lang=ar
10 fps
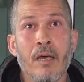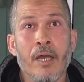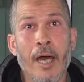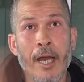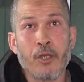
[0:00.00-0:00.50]

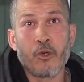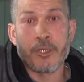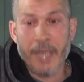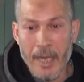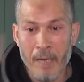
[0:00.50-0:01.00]
نخرجوه
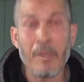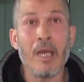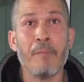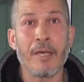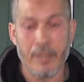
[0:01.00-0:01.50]
صحيح من
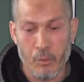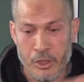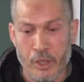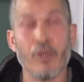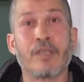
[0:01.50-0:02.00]
البيت
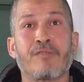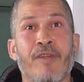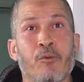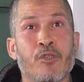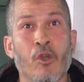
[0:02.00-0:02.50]
نوصلوه
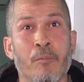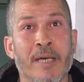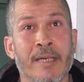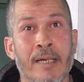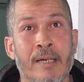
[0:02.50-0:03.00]
للسفلي نوصلوه
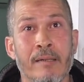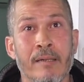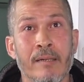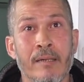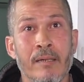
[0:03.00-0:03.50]

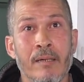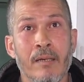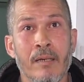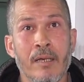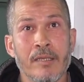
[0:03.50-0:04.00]

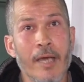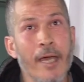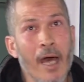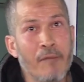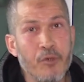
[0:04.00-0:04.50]
خصنا
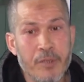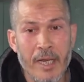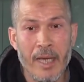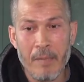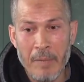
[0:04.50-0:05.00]
غير نعرفوا
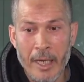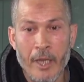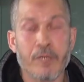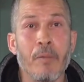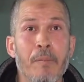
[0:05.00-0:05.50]
الدري خاي ملي
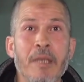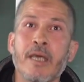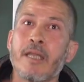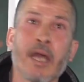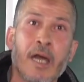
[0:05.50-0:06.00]
خرج من البيت
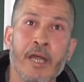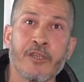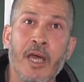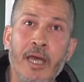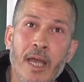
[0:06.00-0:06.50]
كي دار خرج
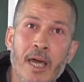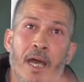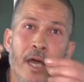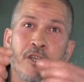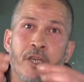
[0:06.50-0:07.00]
الا كان
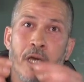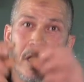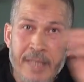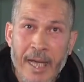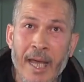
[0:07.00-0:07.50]
خرج
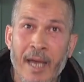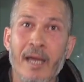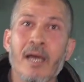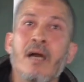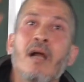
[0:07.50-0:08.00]
صحيح
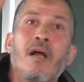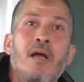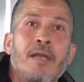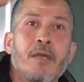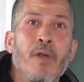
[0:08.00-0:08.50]

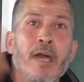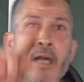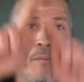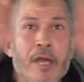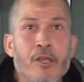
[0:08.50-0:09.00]
عطيونا غير
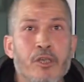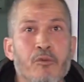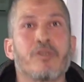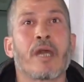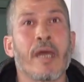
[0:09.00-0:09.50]
كاميرات
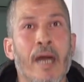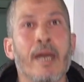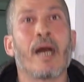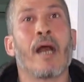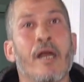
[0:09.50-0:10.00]
نشوفوا الدري
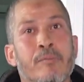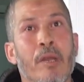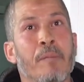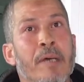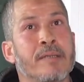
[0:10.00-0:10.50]
خاي راه خارج من
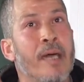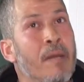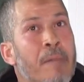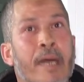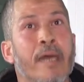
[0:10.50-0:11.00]
البيت
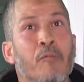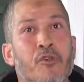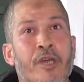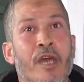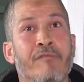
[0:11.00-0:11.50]
صحيح ما كاين
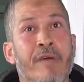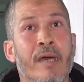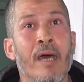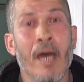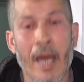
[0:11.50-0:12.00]
مشكل فيه
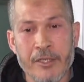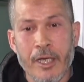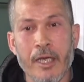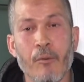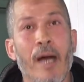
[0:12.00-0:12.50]
حاش
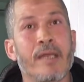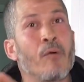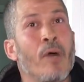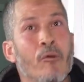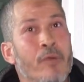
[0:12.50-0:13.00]
اي واحد
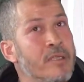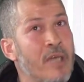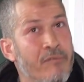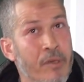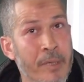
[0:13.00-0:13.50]
كيوقع له
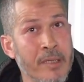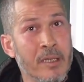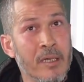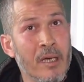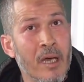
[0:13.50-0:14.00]
النزاع في البيت
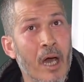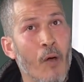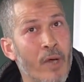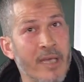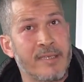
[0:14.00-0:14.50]

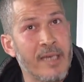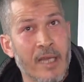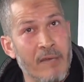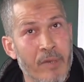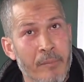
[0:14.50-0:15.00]
او
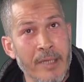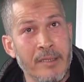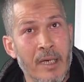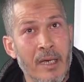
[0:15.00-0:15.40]
كيتصادع في البيت